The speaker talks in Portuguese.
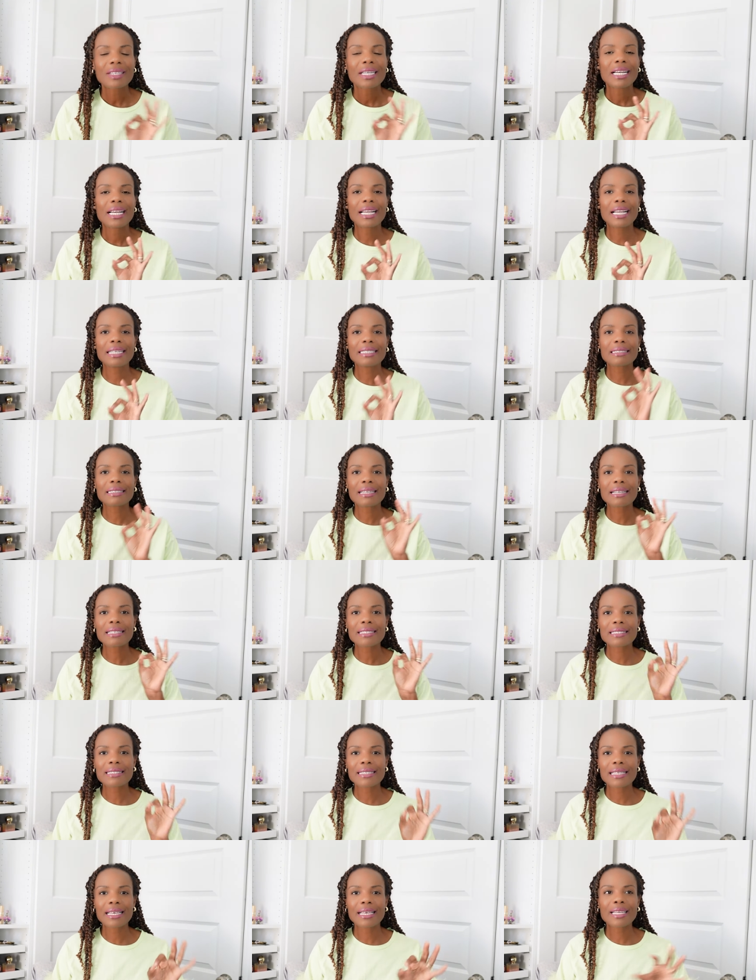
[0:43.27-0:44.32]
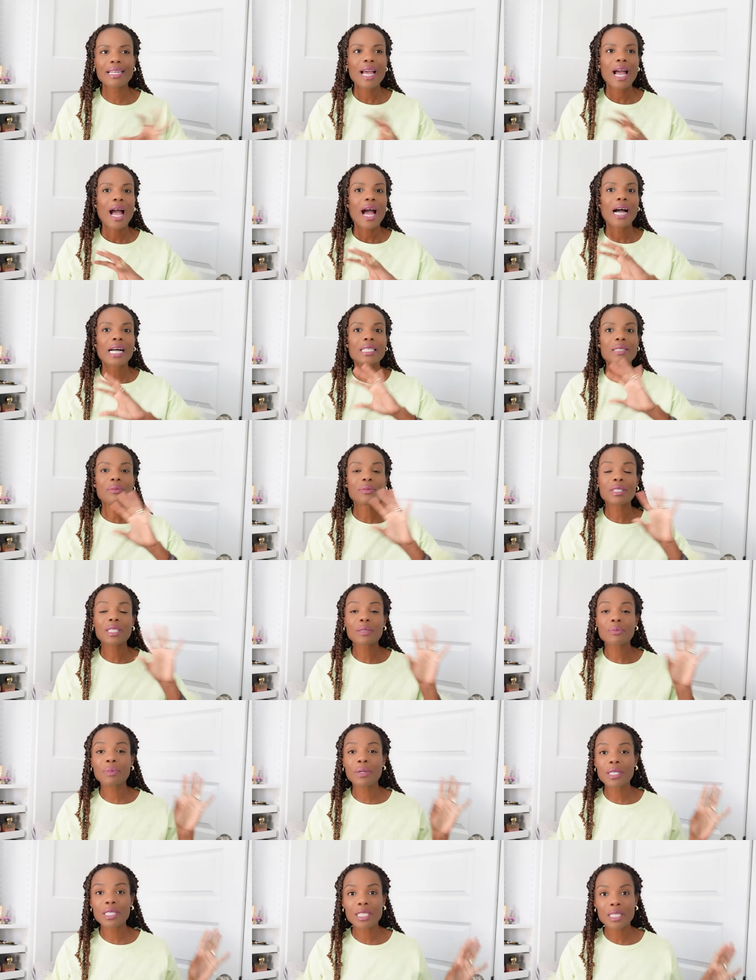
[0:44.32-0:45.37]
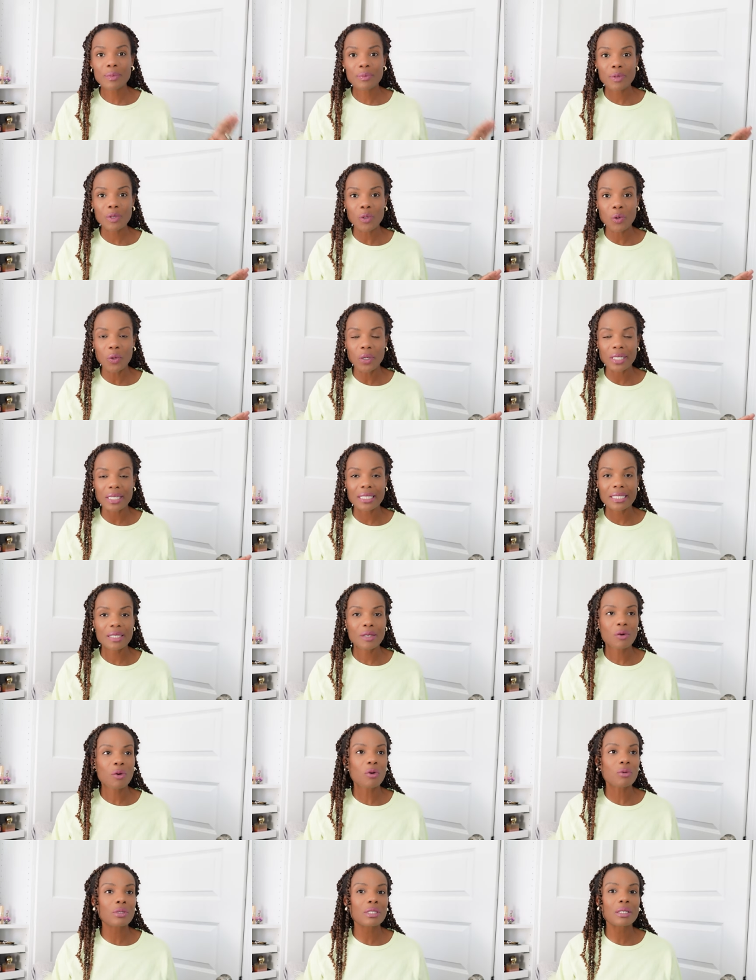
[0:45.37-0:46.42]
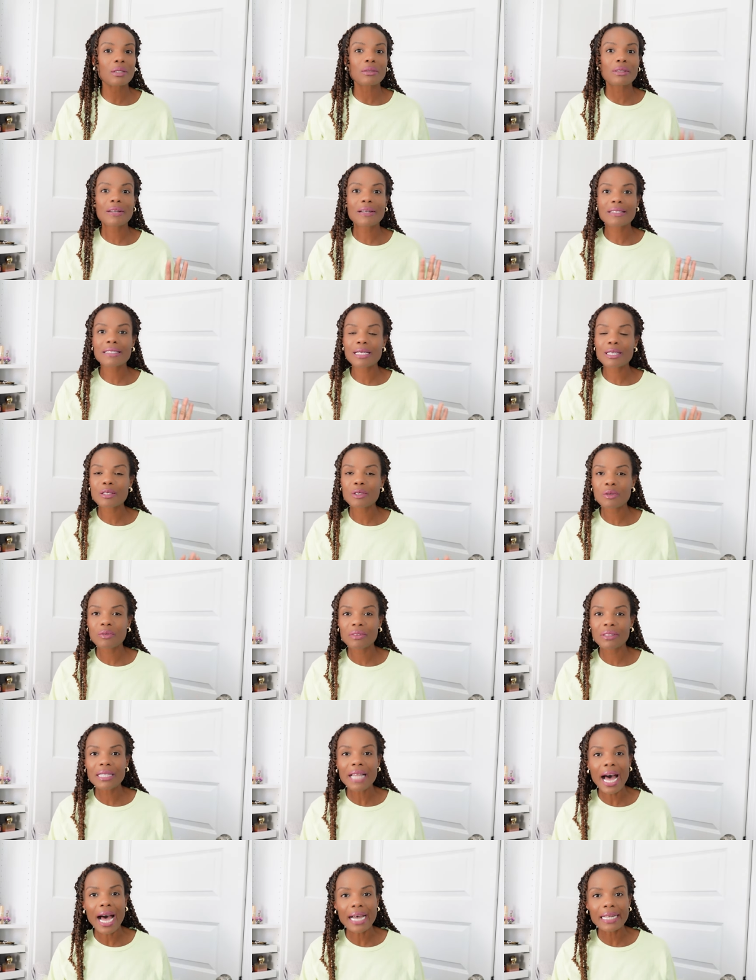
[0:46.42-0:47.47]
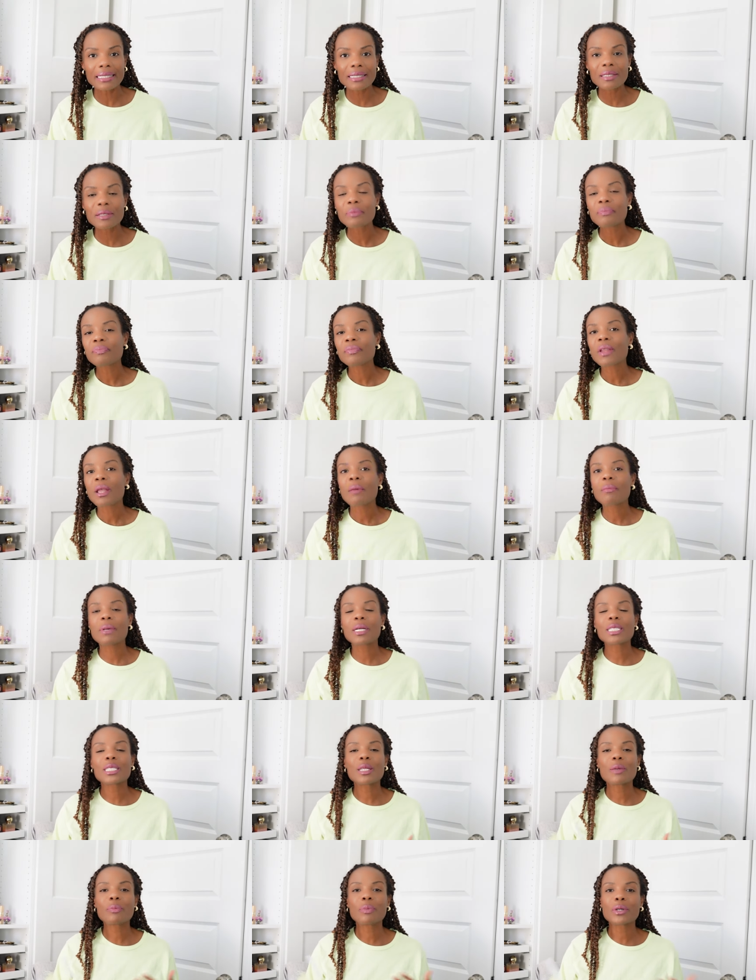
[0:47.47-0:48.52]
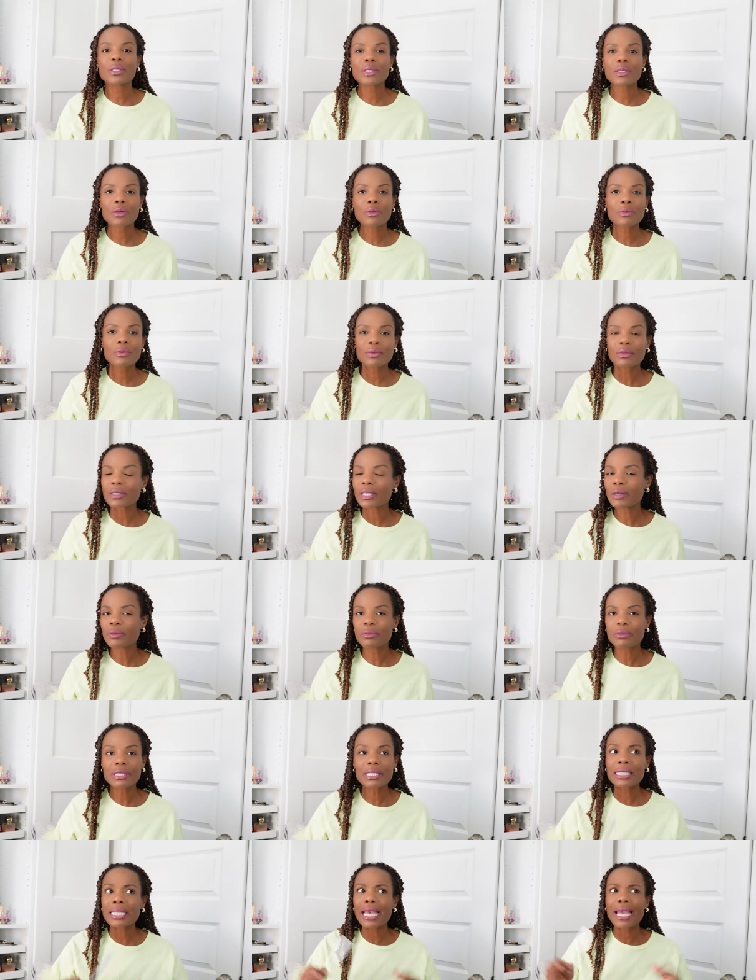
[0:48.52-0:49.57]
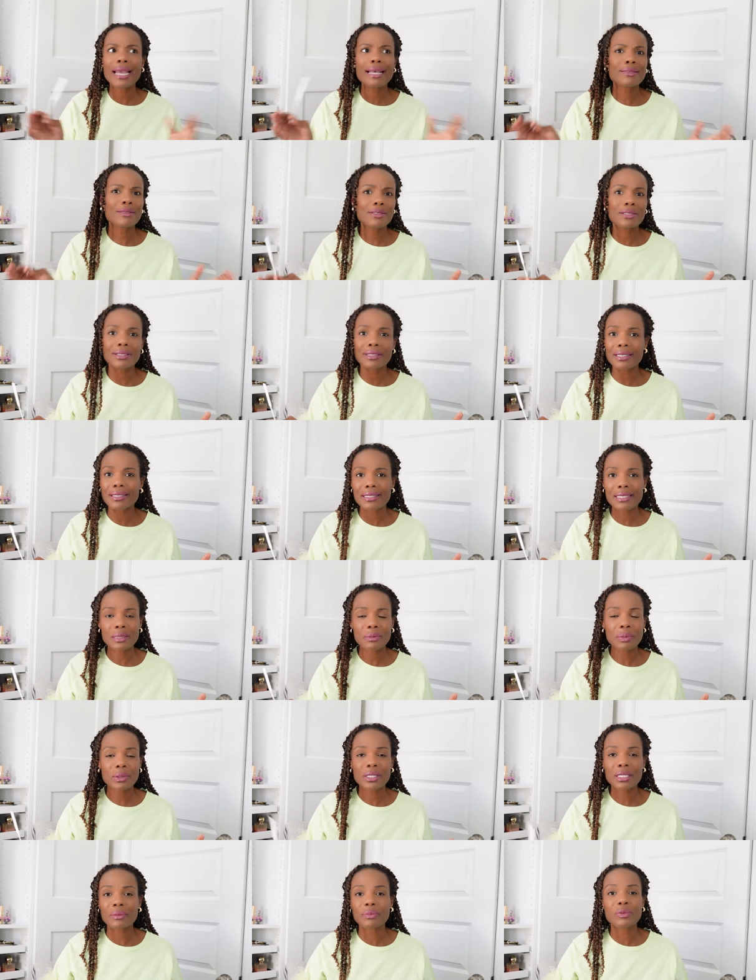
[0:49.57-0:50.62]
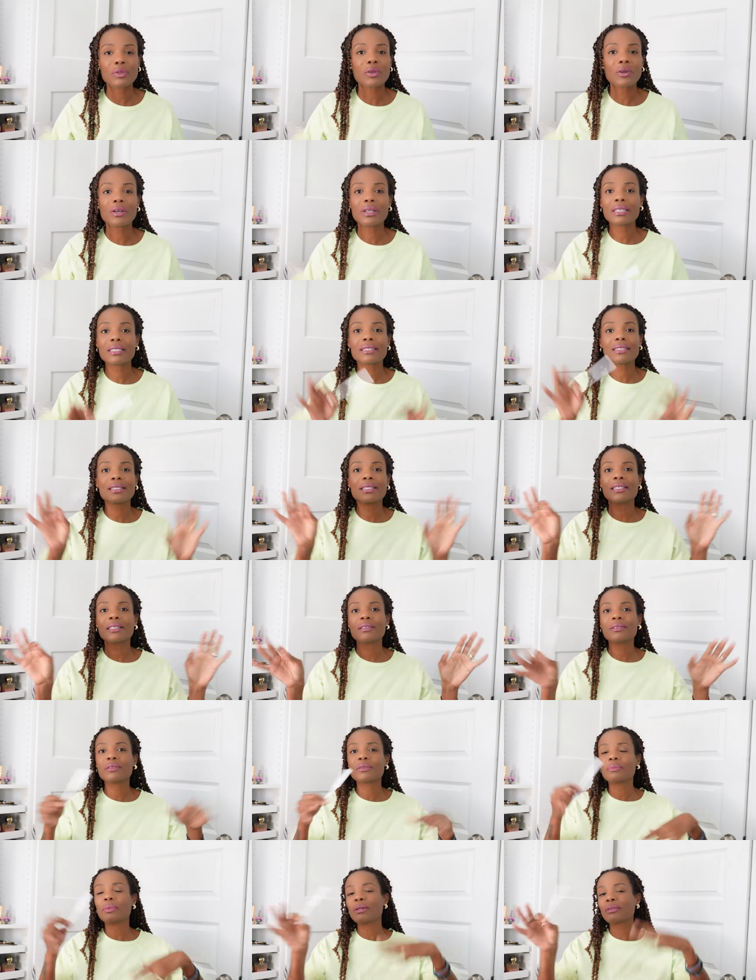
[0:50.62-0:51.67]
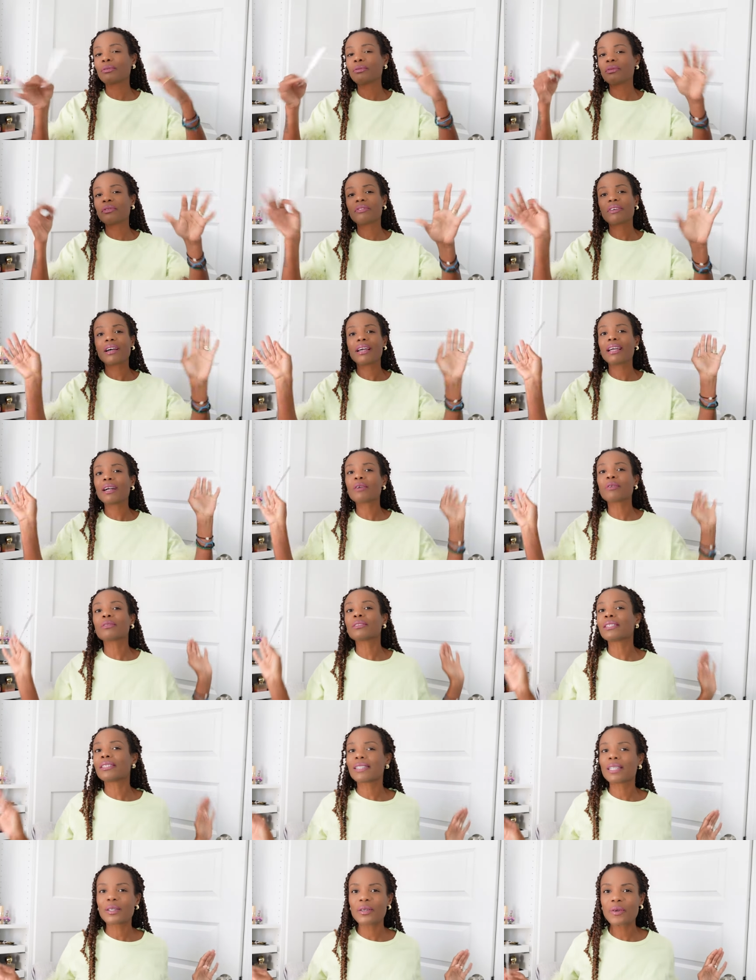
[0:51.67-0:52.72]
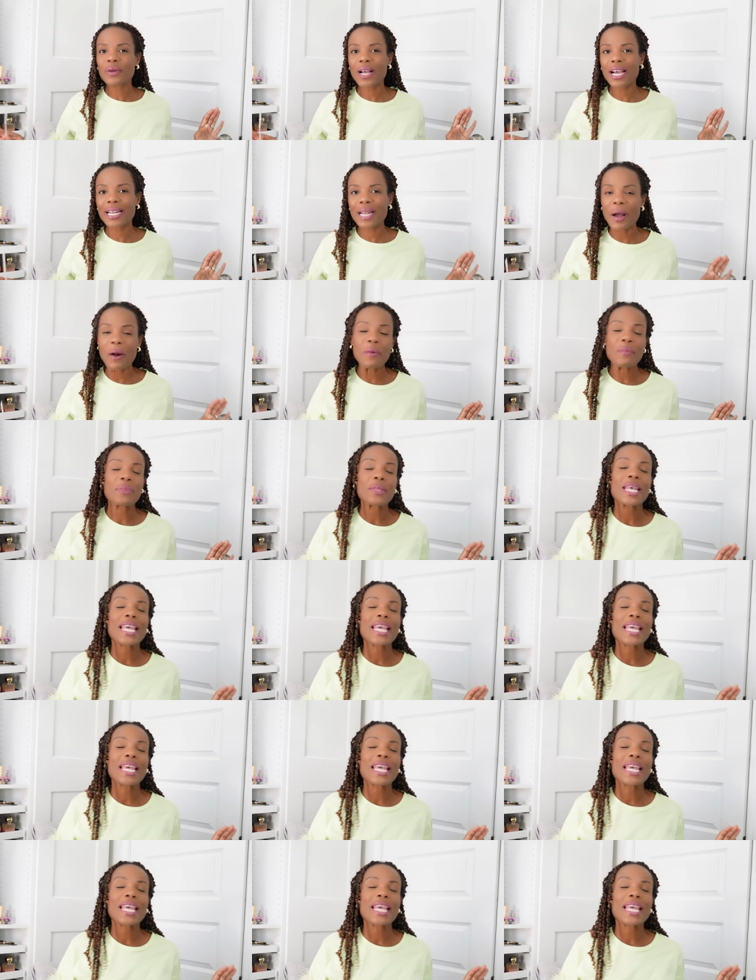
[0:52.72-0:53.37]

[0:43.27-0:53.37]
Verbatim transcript: em trazer as minhas percepções. Eu consigo trazer as novidades, mas depois eu, eu esqueço de trazer as percepções e o perfume vai acontecendo no canal.